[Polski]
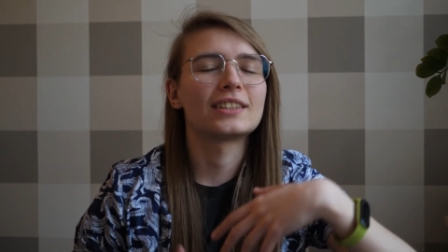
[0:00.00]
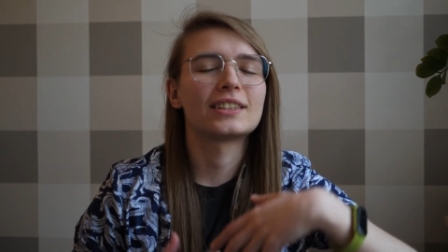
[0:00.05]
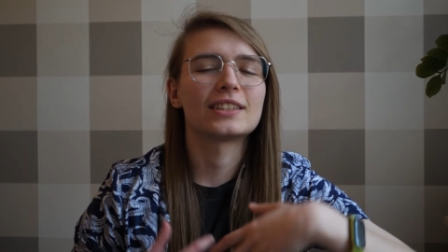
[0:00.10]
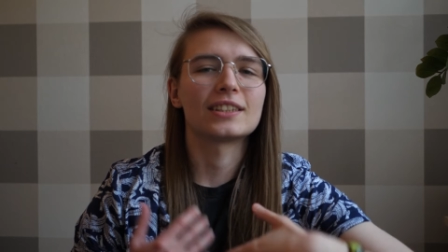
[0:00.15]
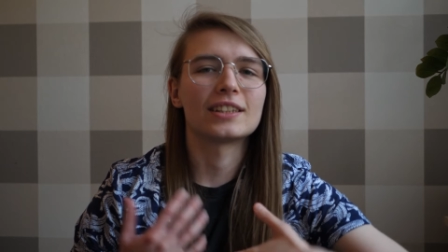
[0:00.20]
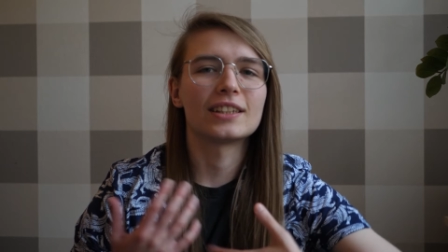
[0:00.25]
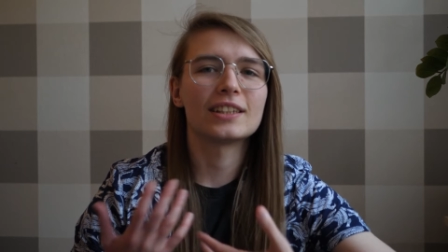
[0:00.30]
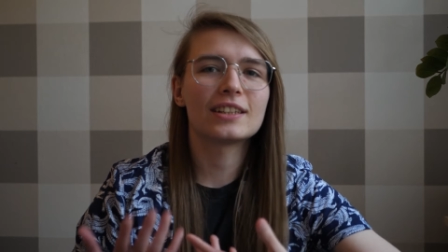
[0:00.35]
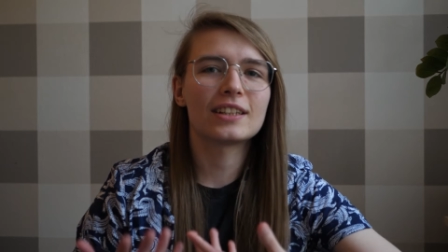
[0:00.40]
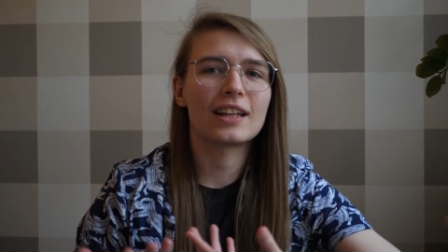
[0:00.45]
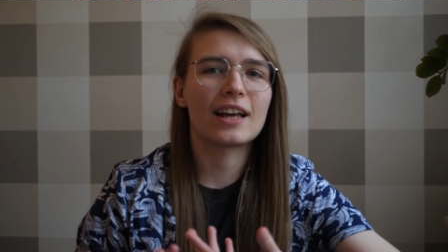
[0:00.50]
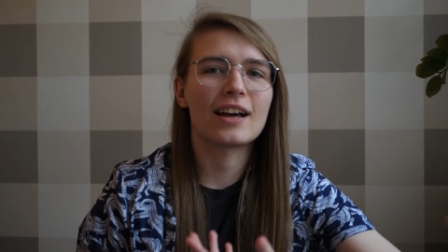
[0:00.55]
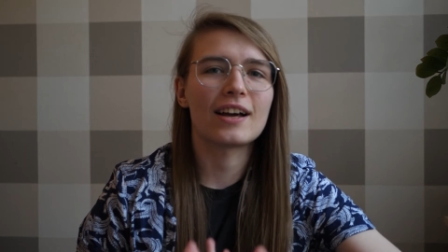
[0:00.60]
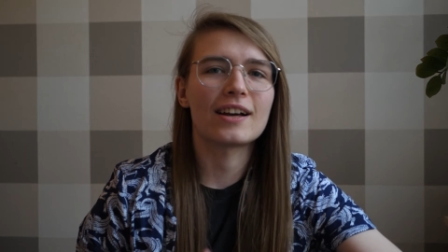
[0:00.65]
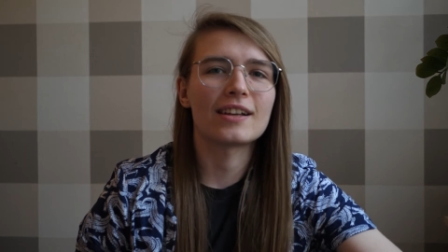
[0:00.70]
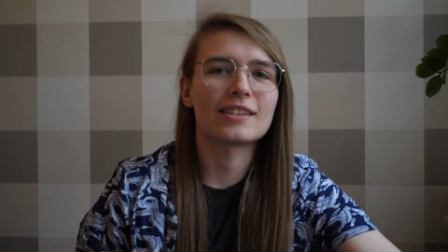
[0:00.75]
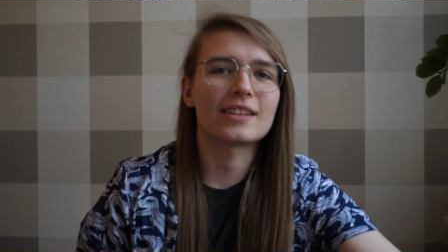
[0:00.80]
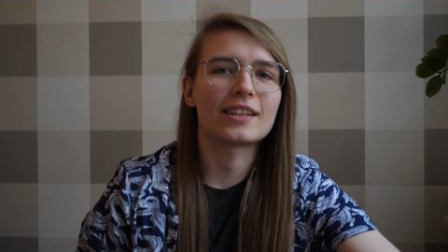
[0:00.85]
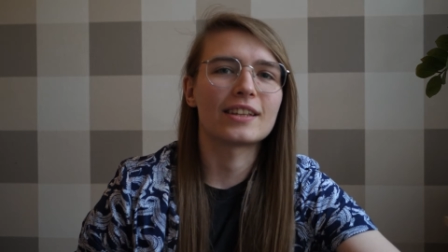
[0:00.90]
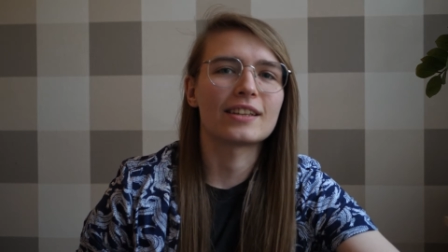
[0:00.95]

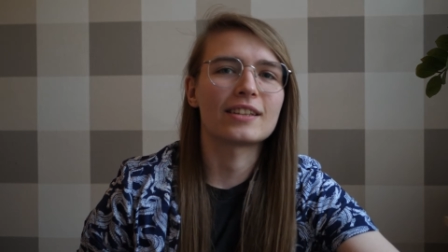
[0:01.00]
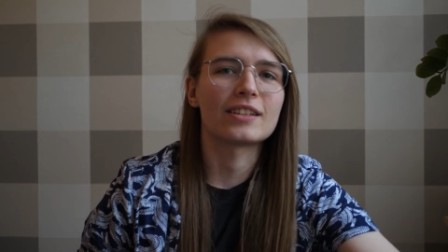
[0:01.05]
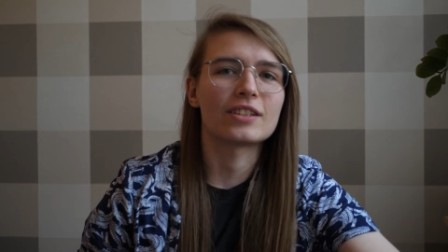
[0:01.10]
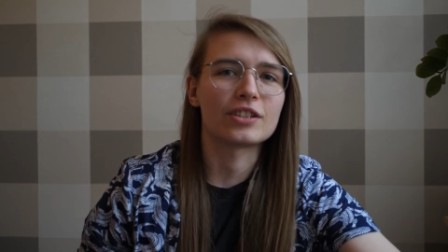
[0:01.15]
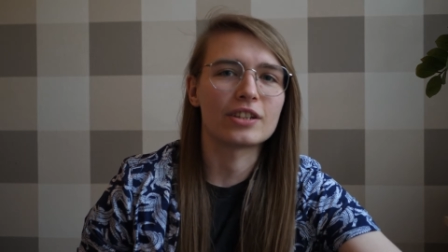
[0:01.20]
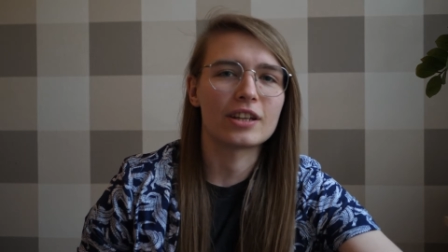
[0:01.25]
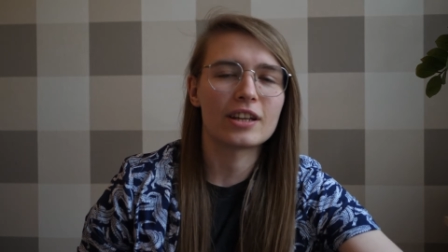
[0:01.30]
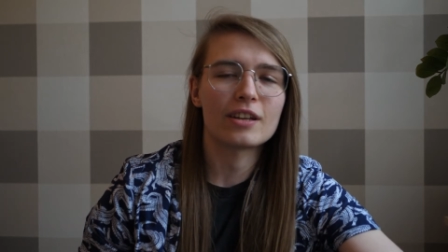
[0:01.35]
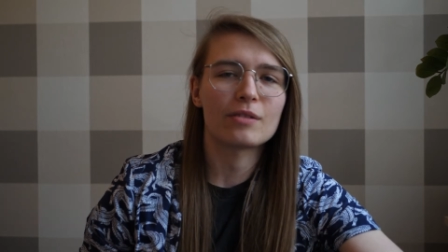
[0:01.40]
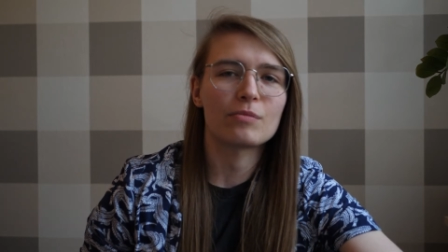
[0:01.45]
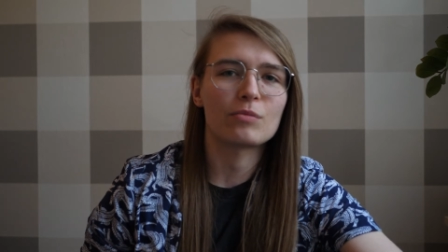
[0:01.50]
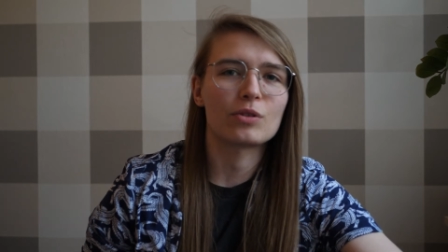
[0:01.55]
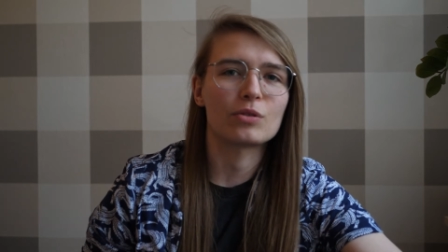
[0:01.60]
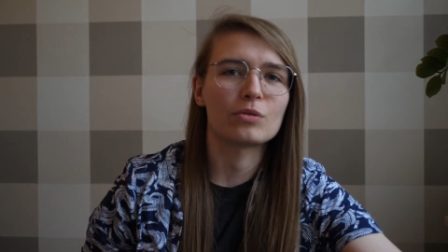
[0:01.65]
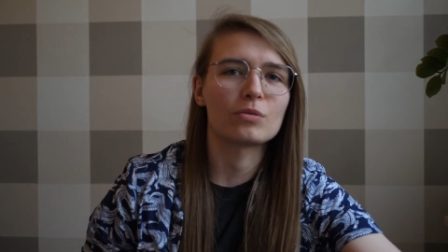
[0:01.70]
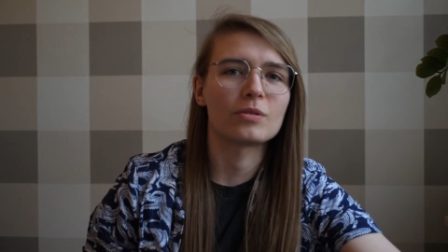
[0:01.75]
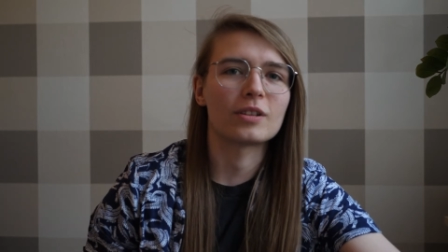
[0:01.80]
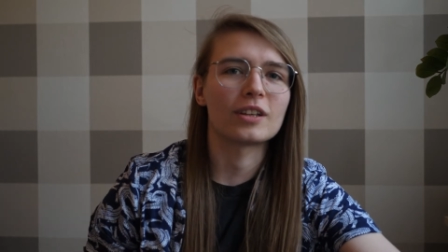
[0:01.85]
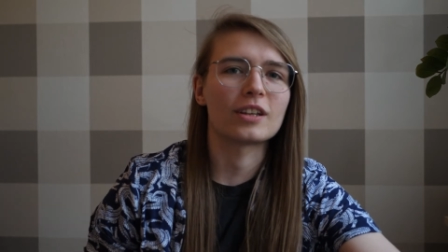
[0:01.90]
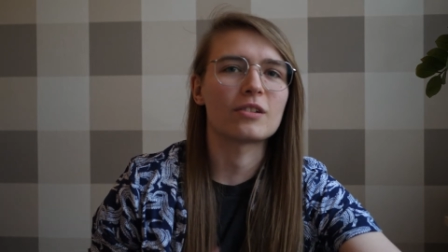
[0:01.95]
syna tej ziemi
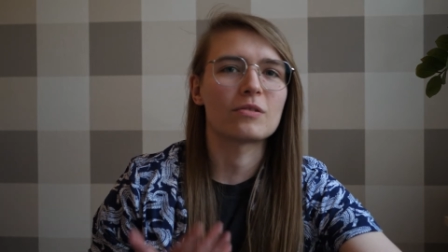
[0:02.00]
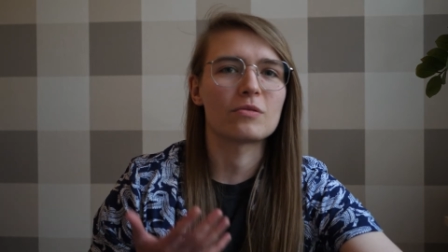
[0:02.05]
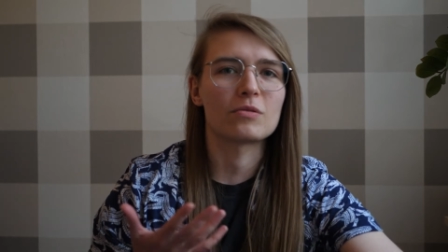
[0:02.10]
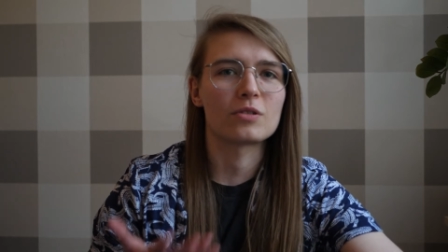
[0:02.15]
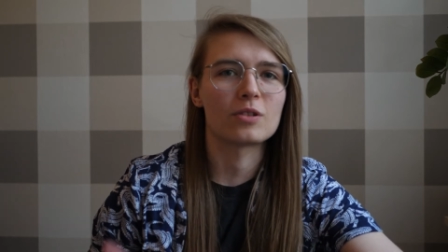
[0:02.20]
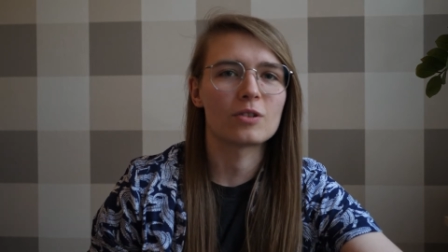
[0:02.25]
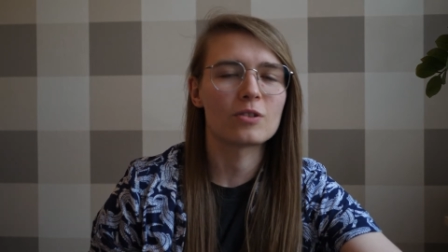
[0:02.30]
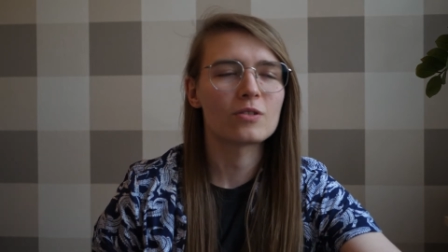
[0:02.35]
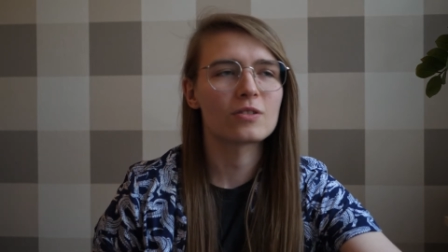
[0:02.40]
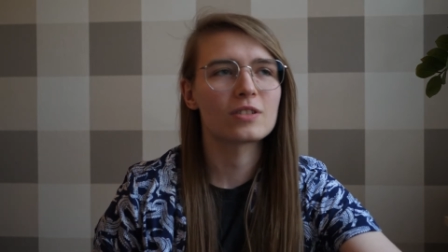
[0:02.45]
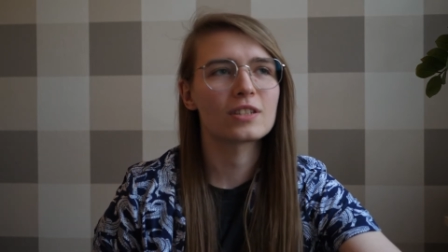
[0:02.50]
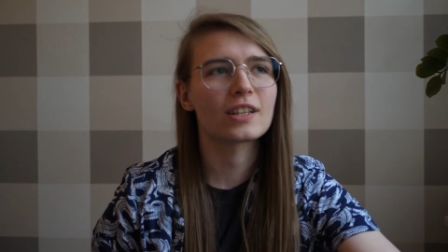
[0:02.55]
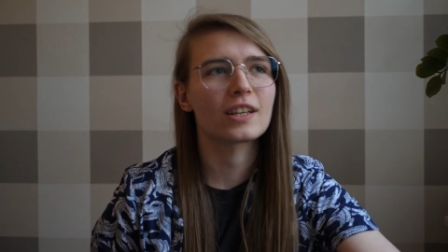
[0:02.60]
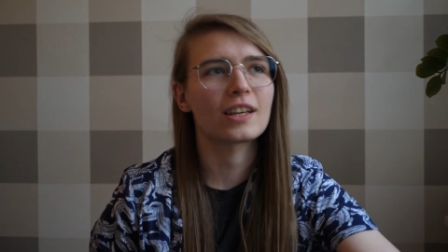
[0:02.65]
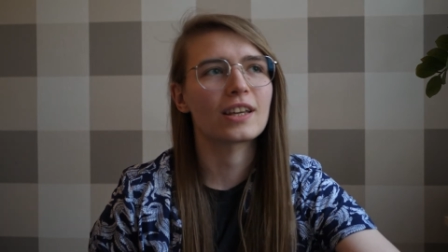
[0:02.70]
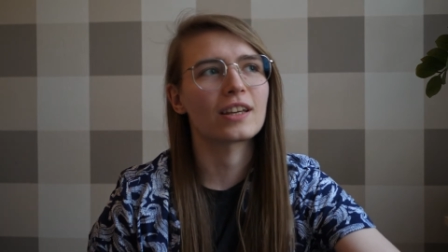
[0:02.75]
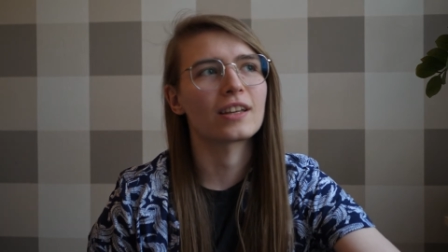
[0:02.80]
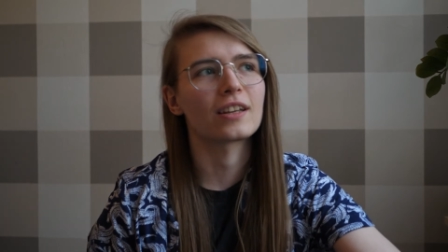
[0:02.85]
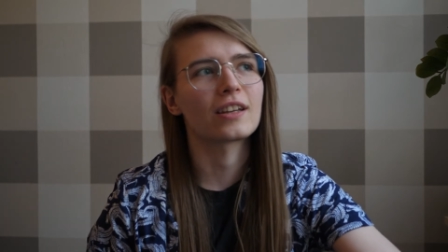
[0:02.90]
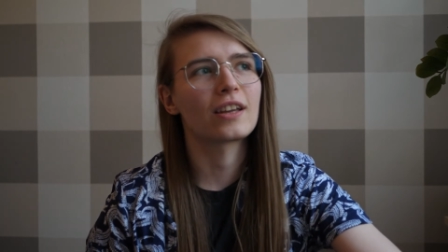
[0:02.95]
tutaj
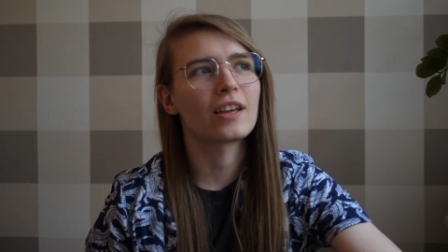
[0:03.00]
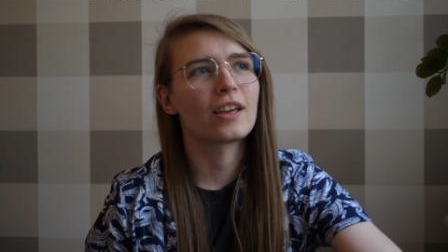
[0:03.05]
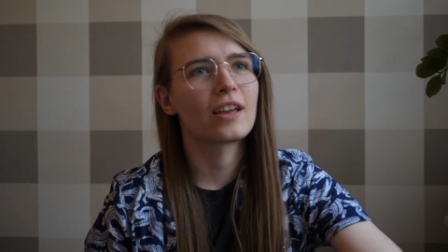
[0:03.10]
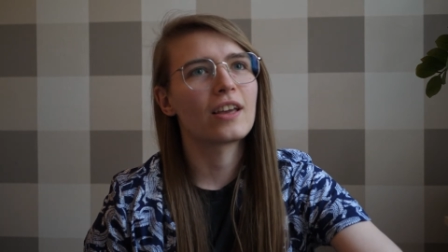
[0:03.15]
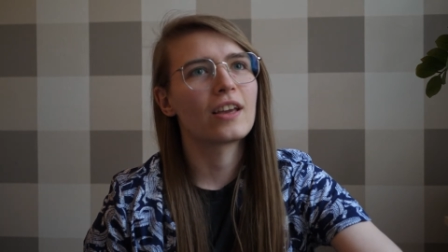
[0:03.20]
grudziąckiej.